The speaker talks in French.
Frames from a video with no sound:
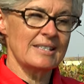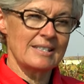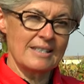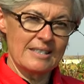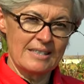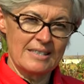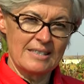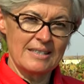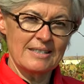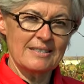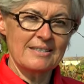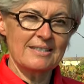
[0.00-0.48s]

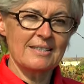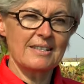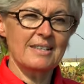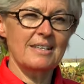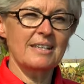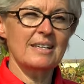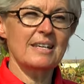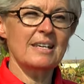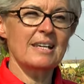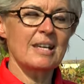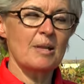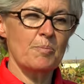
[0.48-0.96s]

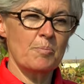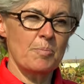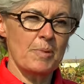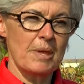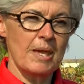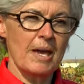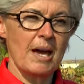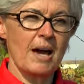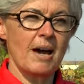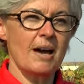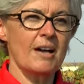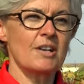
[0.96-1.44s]
acidités, les
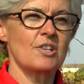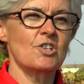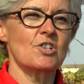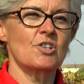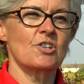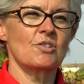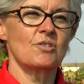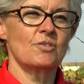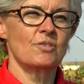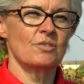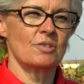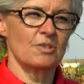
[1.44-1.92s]

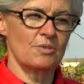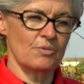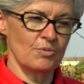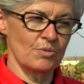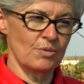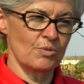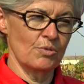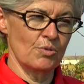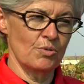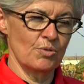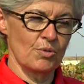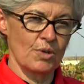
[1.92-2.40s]
pH au
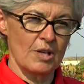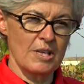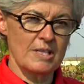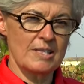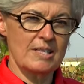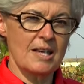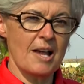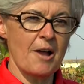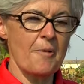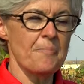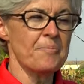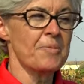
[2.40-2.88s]
niveau de nos
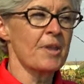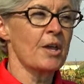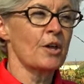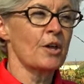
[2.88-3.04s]
raisins.